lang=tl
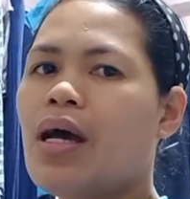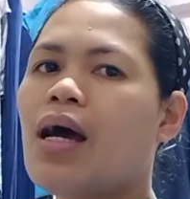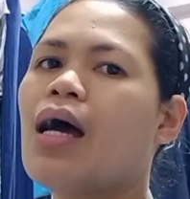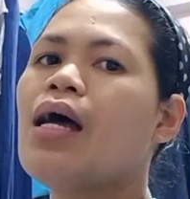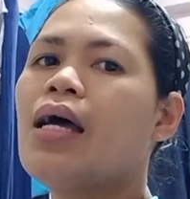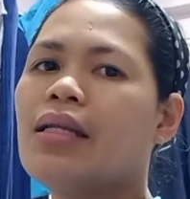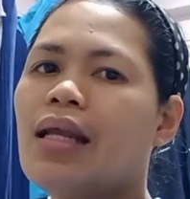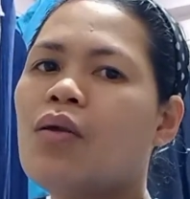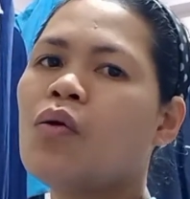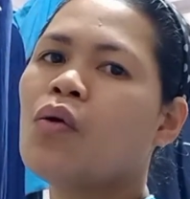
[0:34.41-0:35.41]
na
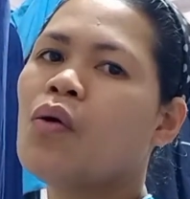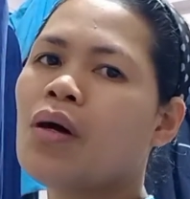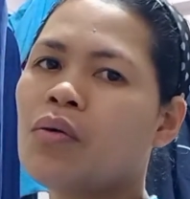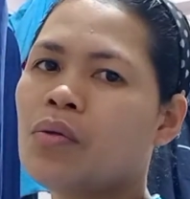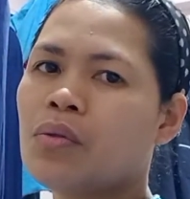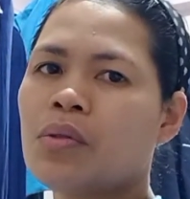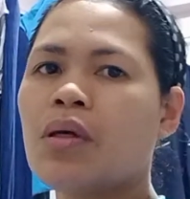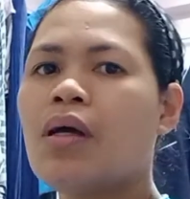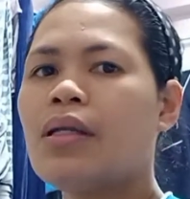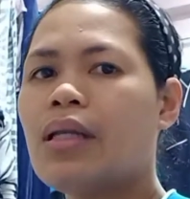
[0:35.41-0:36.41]
naloko ako,
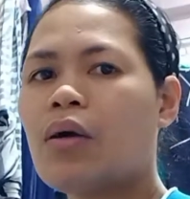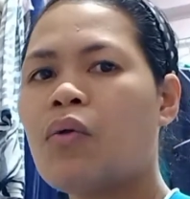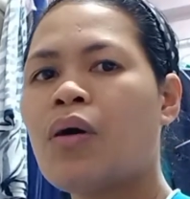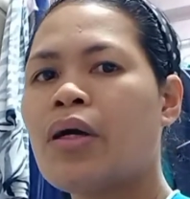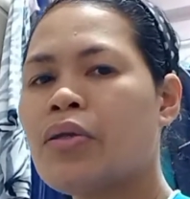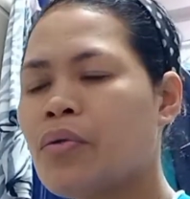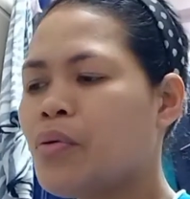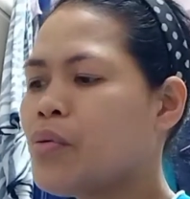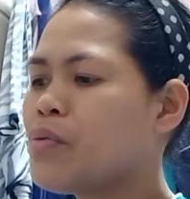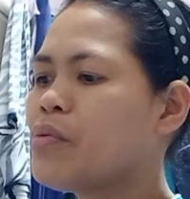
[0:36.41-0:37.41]
nakuha
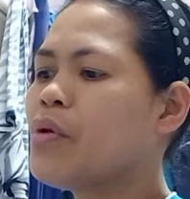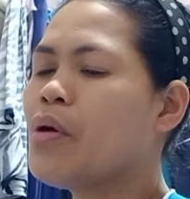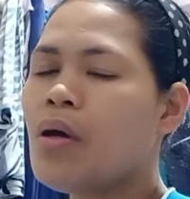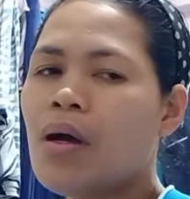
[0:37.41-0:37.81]
yung